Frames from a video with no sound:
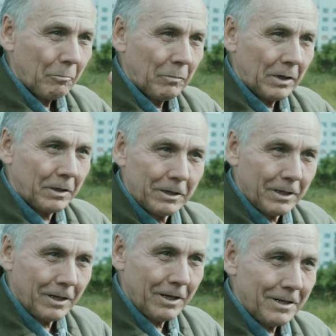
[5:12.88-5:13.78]
Было
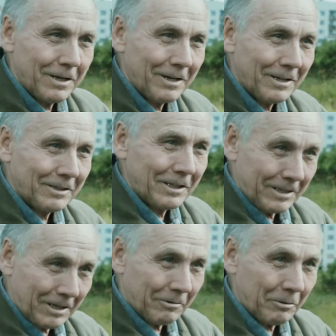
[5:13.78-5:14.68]
население,
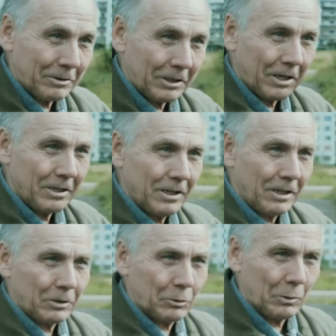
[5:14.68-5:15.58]
я говорю,
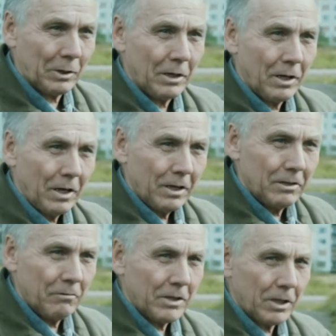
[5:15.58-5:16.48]
доходило до
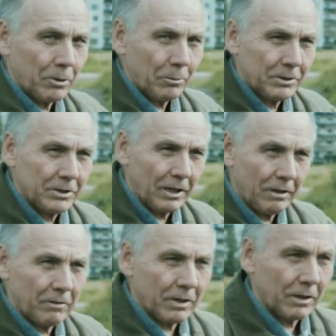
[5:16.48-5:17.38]
900
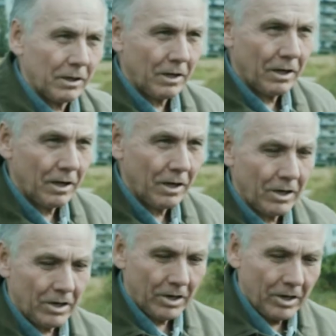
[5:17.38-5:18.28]
человек.
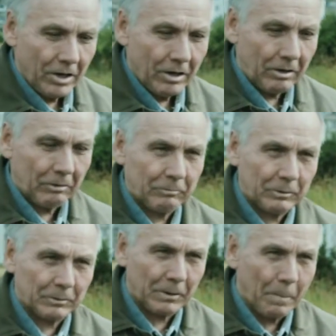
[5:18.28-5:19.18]

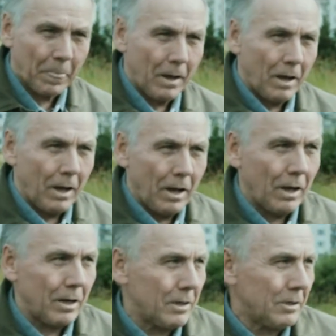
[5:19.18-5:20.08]
Вот.
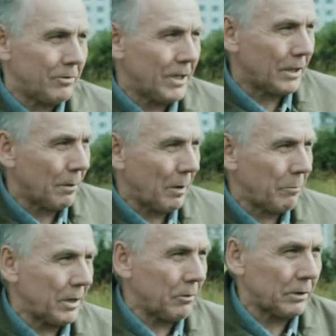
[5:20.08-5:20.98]
И все дома
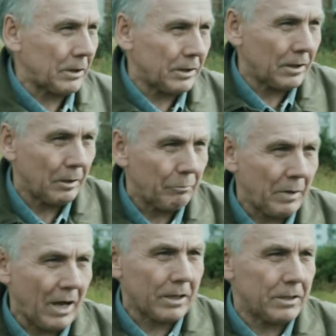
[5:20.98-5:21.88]
были вот эти
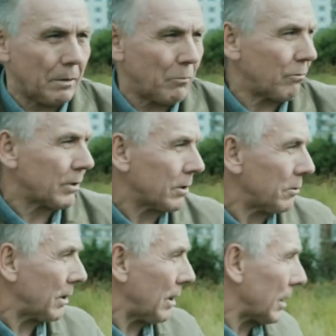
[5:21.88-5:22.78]
пять домов,
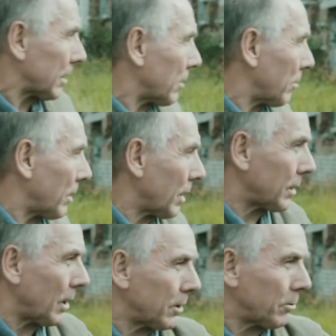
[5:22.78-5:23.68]
которые, от которых осталось